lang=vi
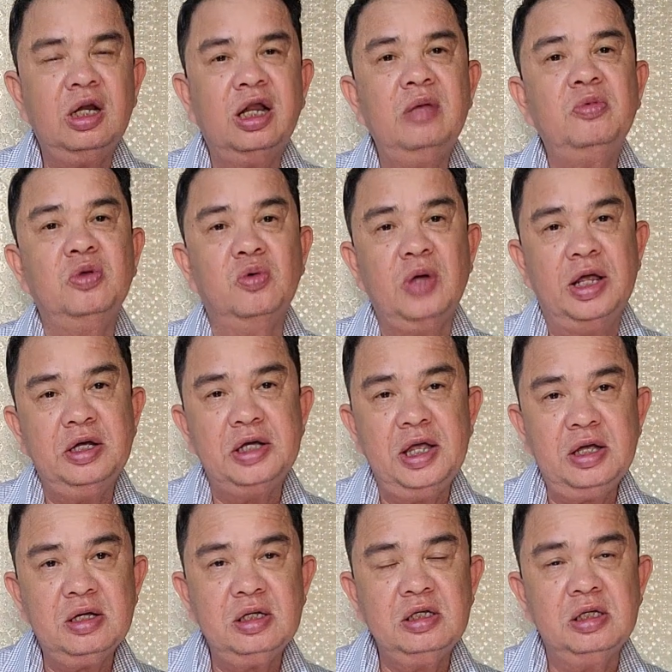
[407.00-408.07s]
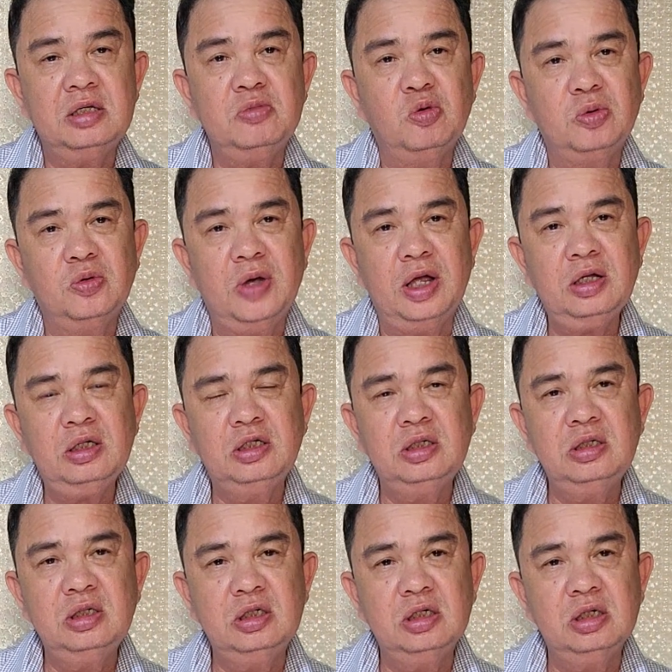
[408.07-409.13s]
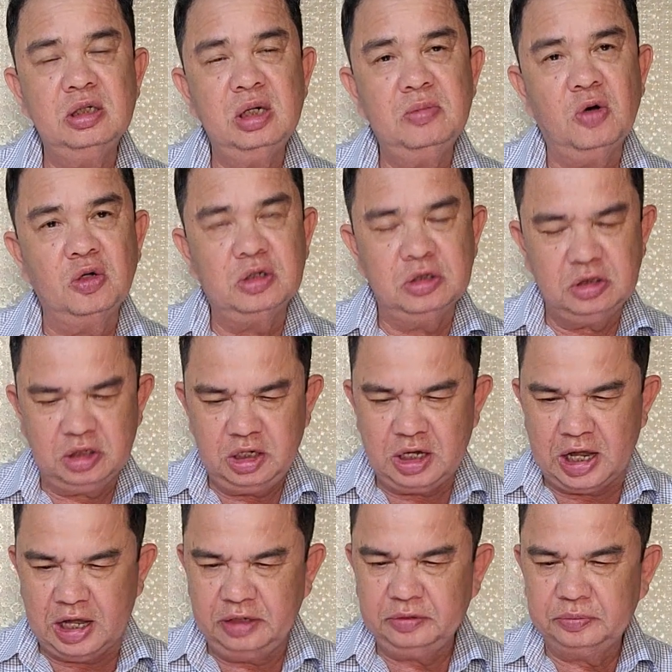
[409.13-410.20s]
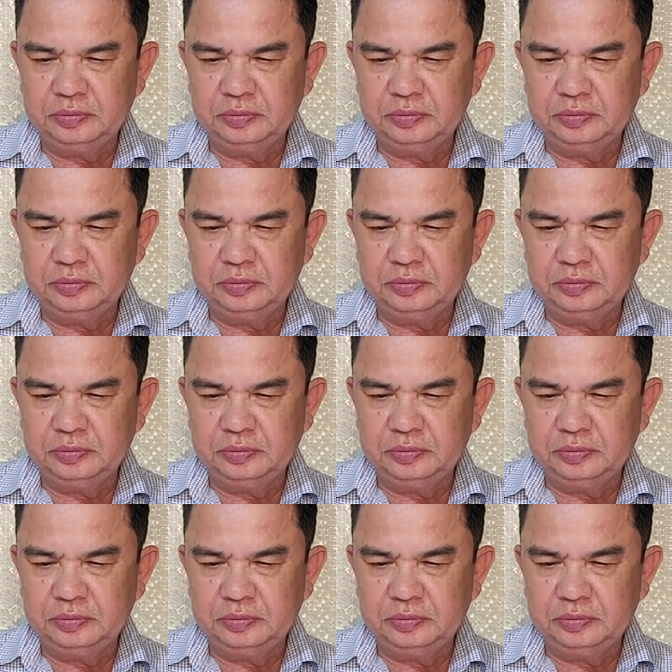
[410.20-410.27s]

Tức là đây là một vụ án khác anh chị, một vụ án xin được ờ, bồi thường thiệt